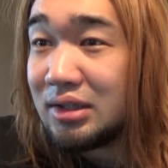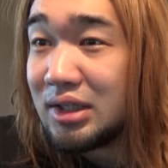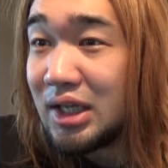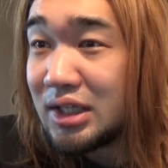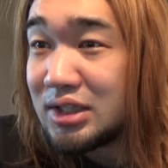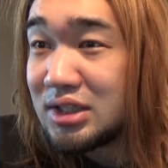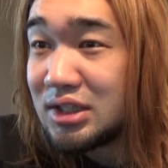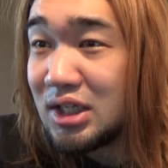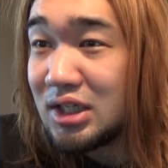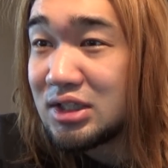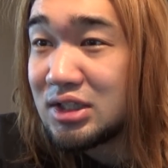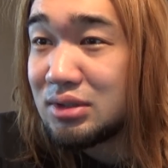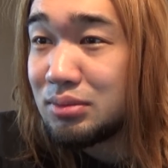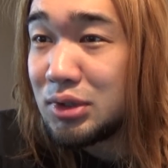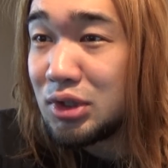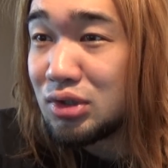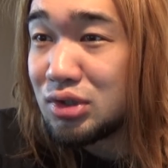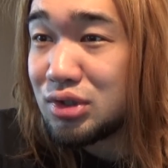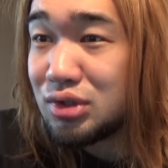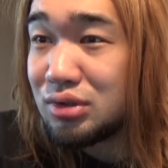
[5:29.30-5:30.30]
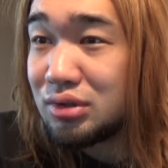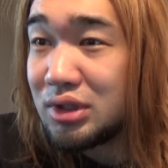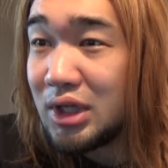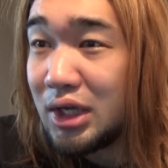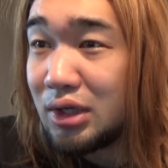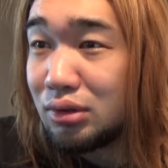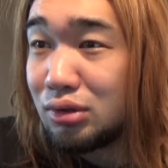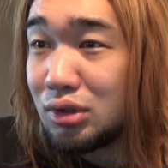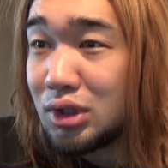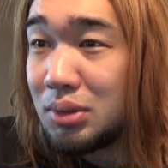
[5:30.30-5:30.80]
夏休みの宿
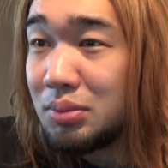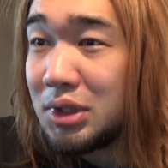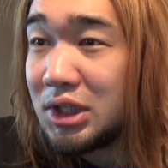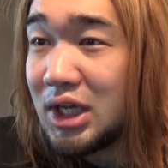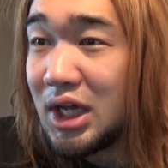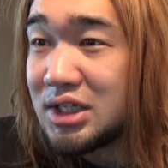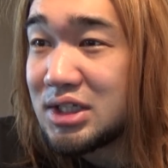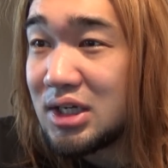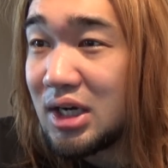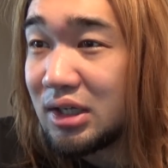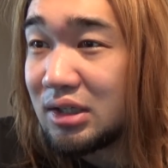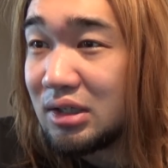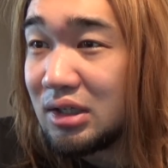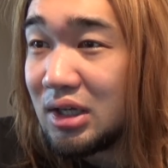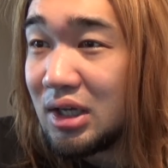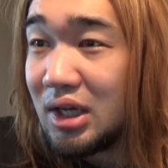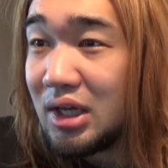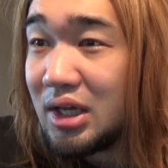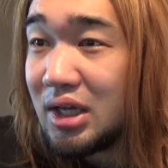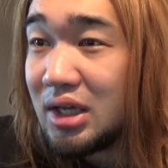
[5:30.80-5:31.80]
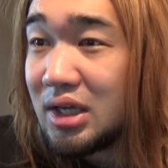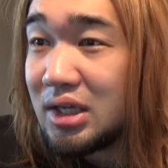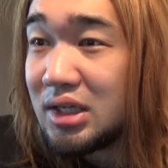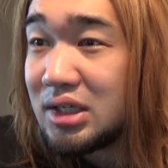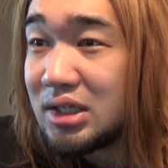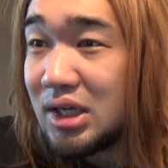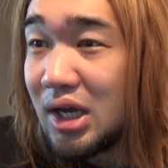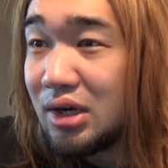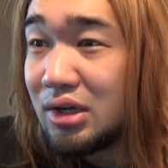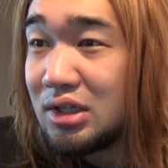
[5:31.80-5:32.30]
題の時みたいじゃなく、
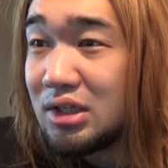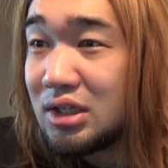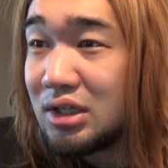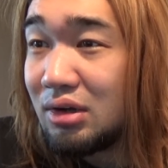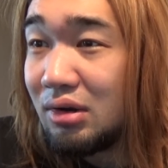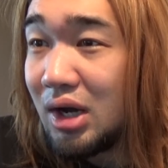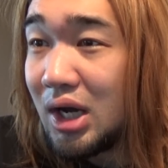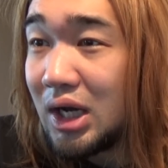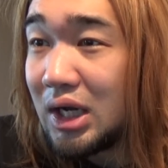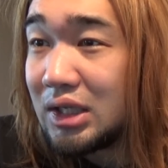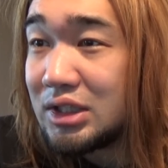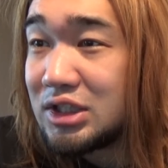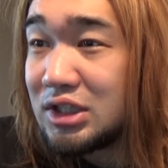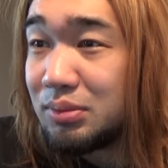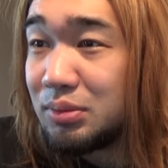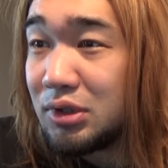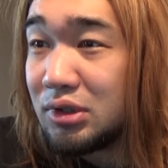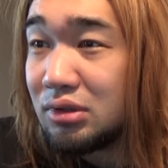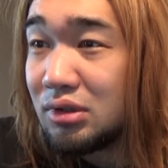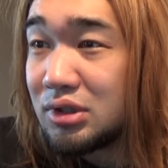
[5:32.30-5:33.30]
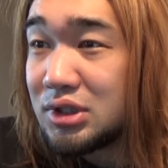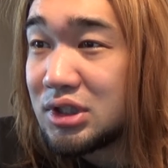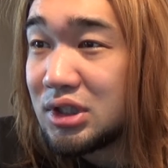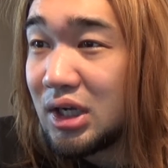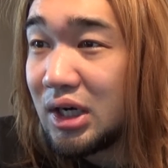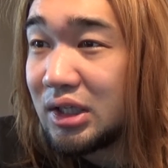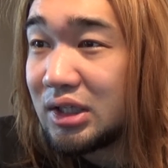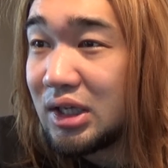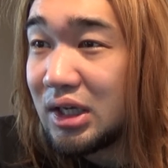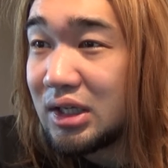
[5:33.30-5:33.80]
光には自分の
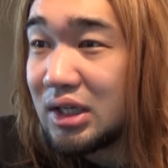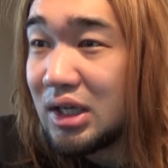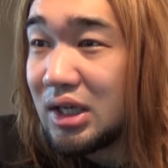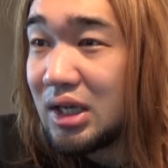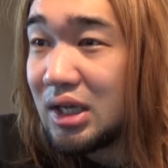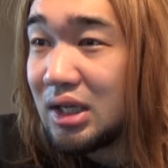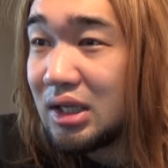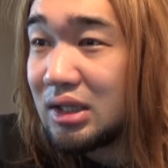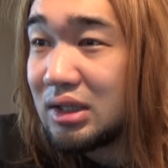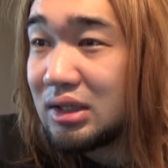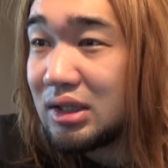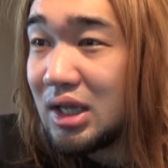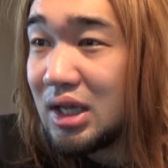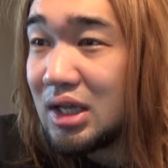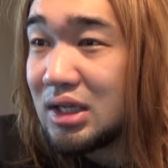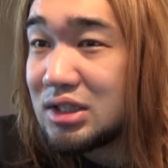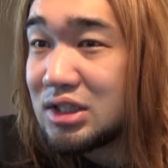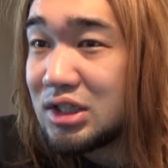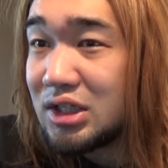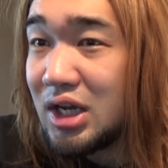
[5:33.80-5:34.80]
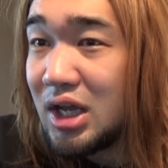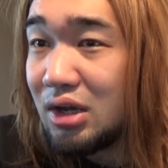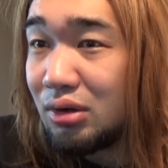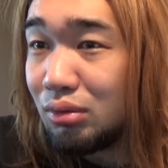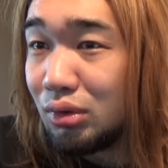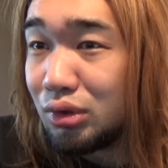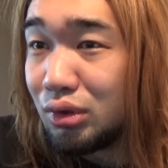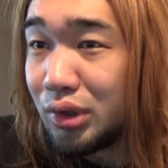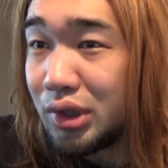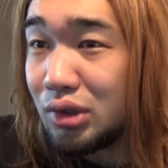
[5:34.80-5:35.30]
力だけで試
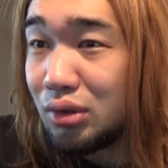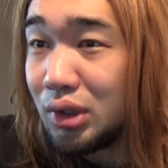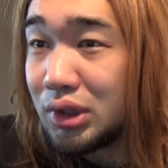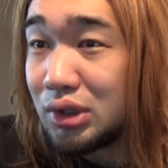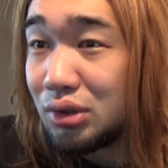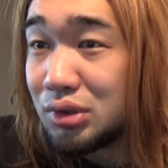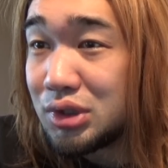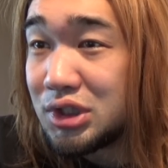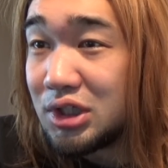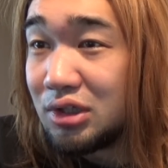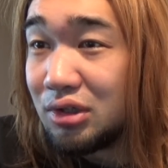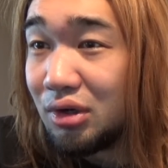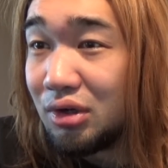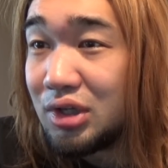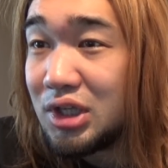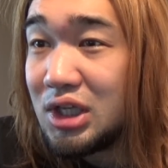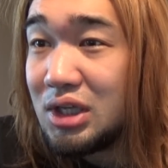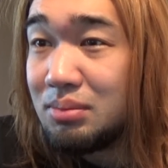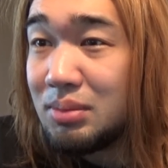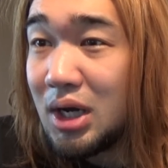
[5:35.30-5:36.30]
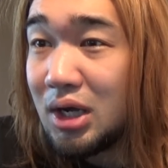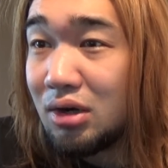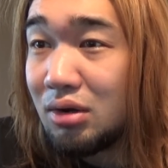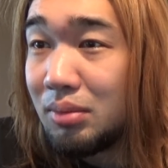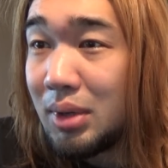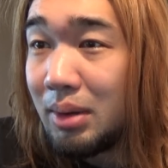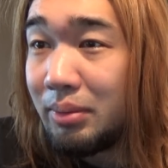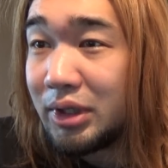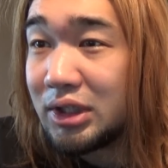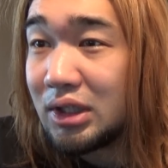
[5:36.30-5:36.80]
練を乗り越えてほしいの。今の
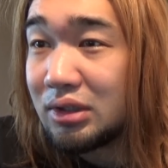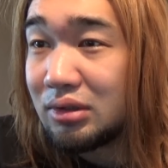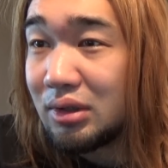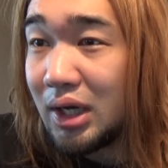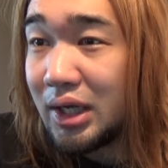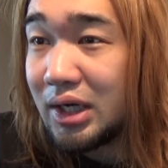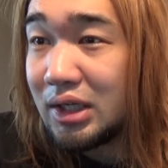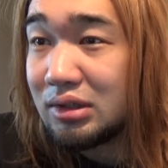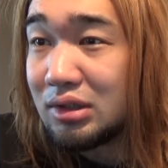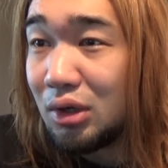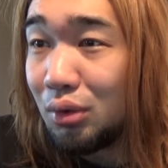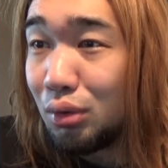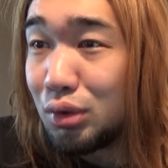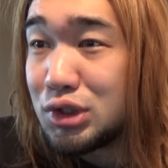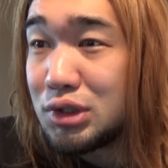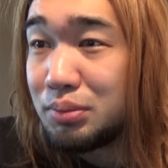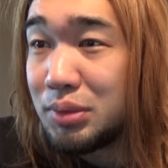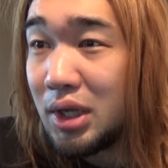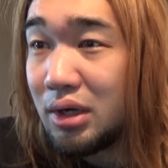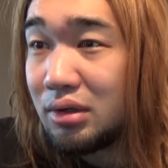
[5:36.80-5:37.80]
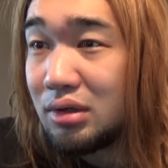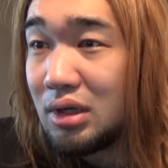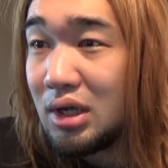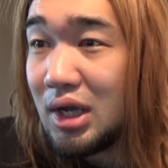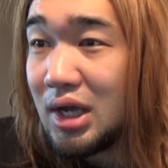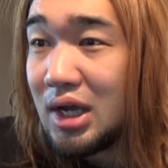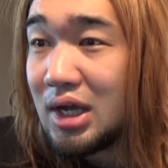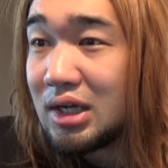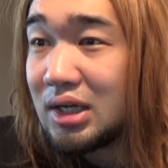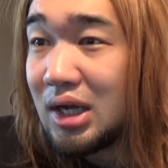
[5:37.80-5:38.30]
ままだとあなたを落ちぶれる。
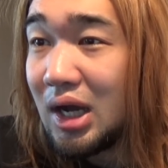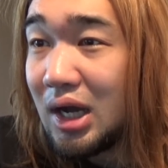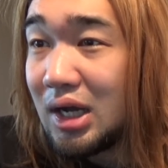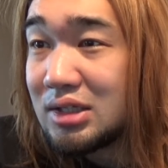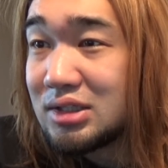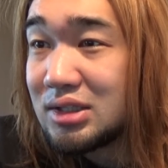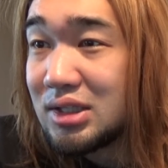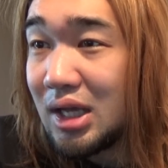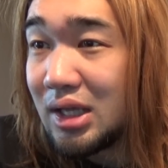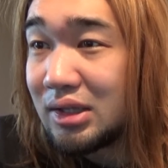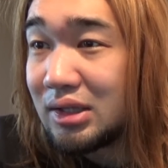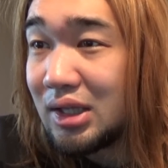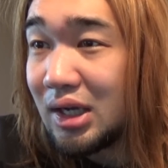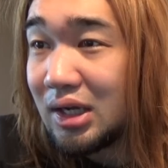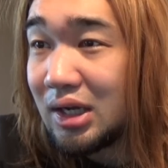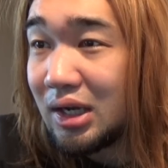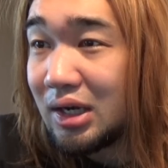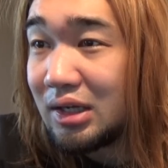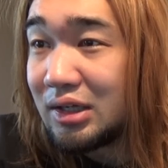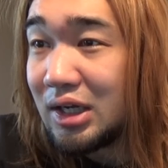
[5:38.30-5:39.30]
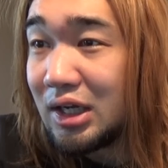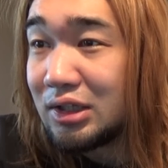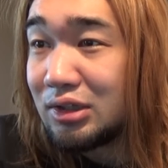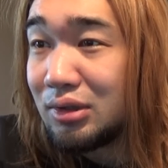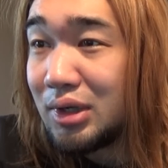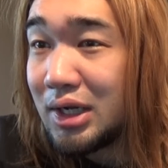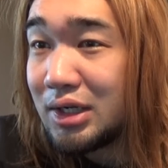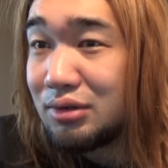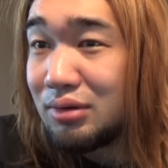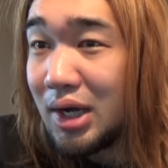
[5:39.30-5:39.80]
母さんだからなん
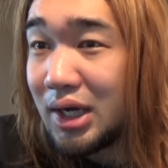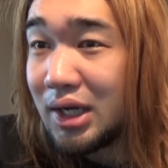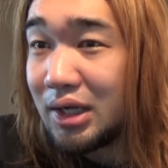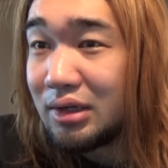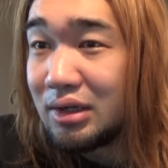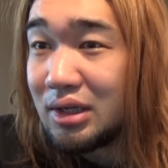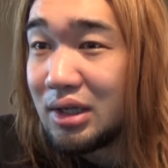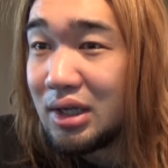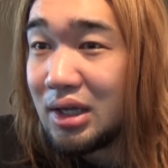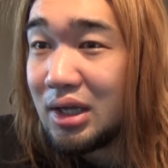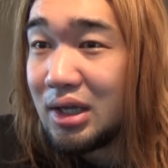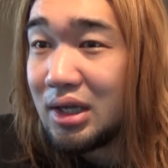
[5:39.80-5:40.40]
となくわかる。